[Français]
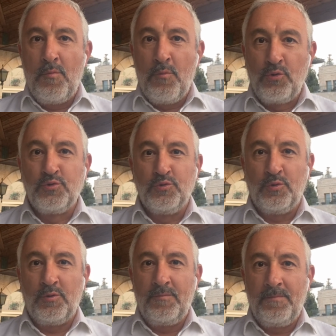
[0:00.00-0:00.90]

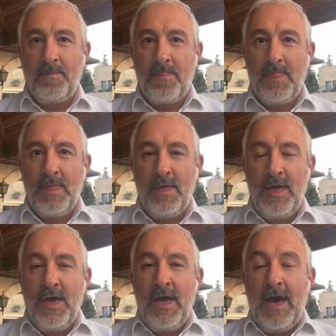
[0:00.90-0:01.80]
Bonjour.
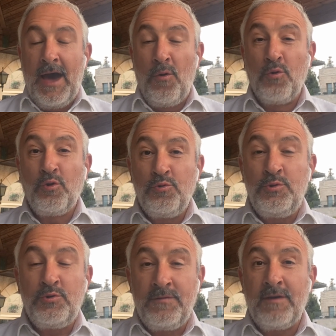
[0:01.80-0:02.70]
Alors
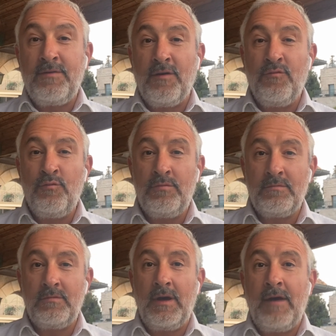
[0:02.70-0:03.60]
aujourd'hui, je viens vers vous
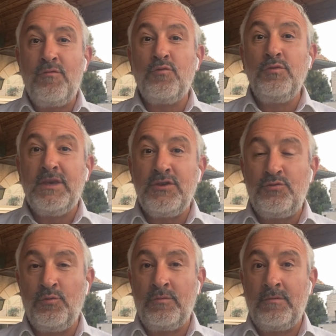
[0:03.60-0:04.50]
avec une
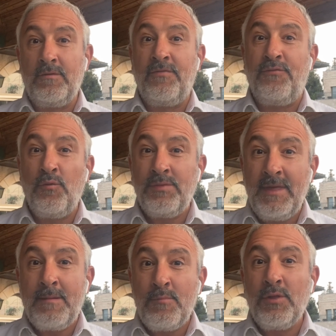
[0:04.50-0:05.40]
question
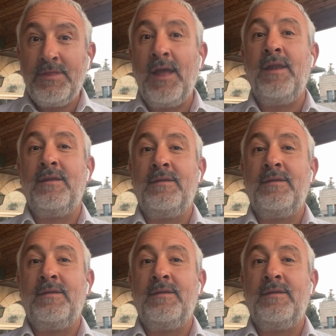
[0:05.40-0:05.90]
fondamentale.